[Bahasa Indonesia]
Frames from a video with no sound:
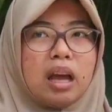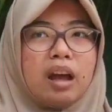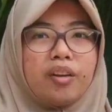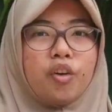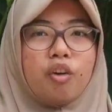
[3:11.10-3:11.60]

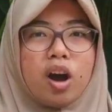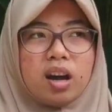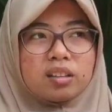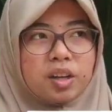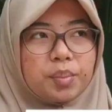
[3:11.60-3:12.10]
bertahan
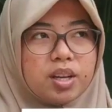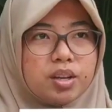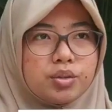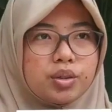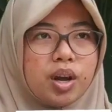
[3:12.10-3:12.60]
doang tapi
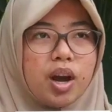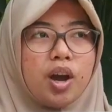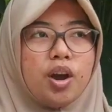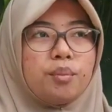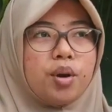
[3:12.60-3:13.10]
dia juga
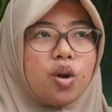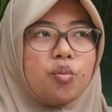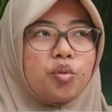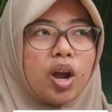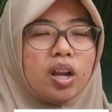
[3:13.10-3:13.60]

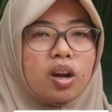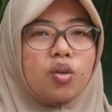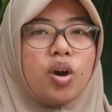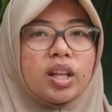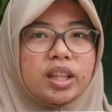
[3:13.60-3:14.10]
mengumpulkan
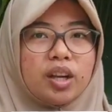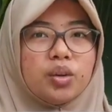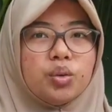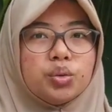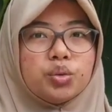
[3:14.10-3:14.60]

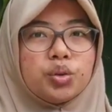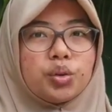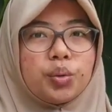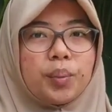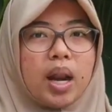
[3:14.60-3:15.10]
kekuatan
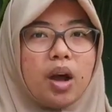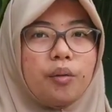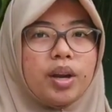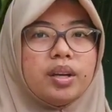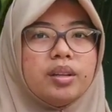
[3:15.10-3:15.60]
untuk
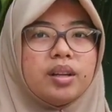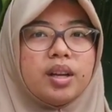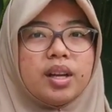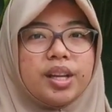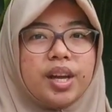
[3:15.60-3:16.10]
melawan
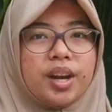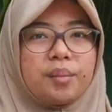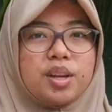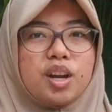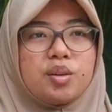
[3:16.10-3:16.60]

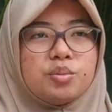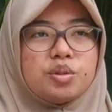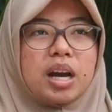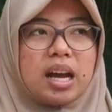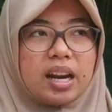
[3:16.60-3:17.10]
yang namanya
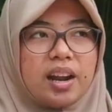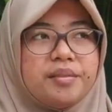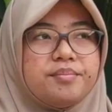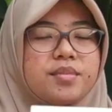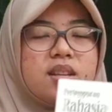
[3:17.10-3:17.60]

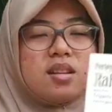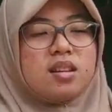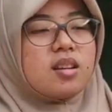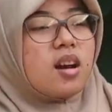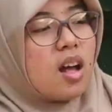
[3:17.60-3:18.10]
kemungkaran.
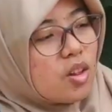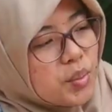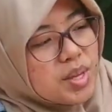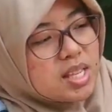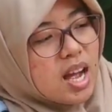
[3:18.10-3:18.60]

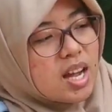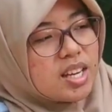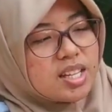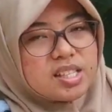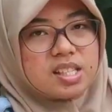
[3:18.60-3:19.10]
Kalau
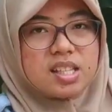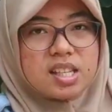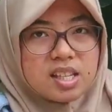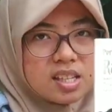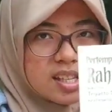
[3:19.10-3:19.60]
misalkannya di
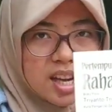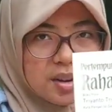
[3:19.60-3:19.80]
sini